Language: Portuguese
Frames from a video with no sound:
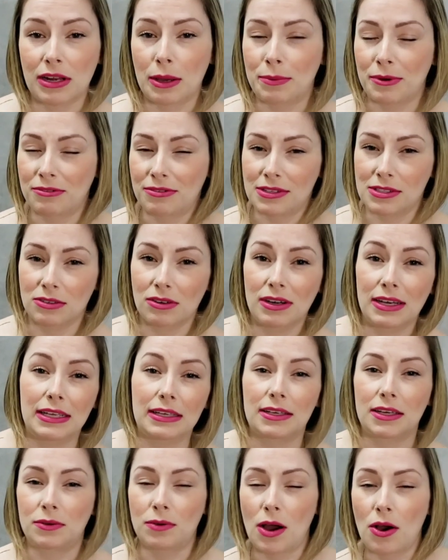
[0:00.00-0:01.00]
né, para fazer o
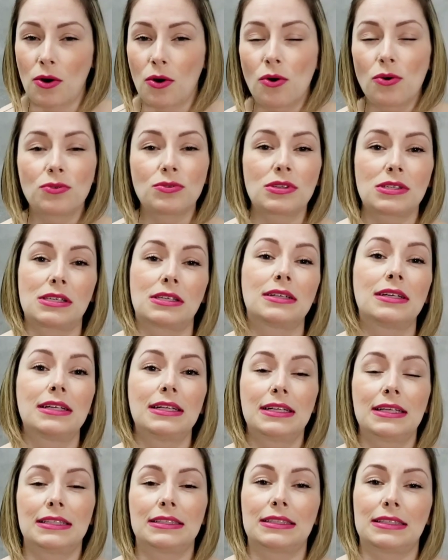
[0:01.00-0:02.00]
link com a onça
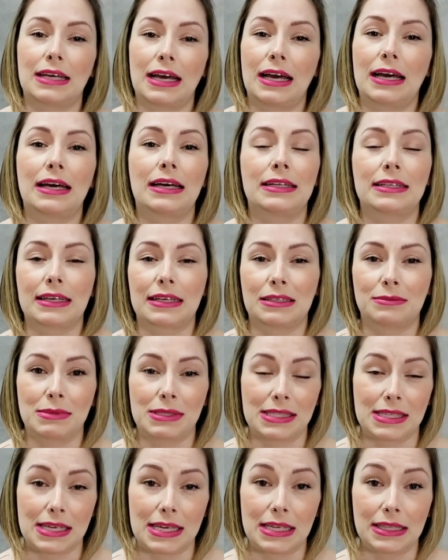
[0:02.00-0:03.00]
na, na
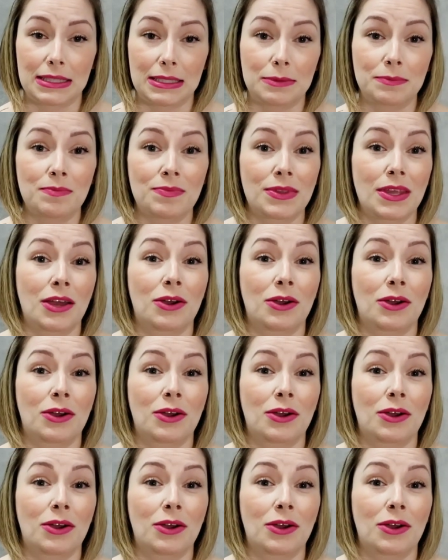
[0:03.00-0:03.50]
camiseta.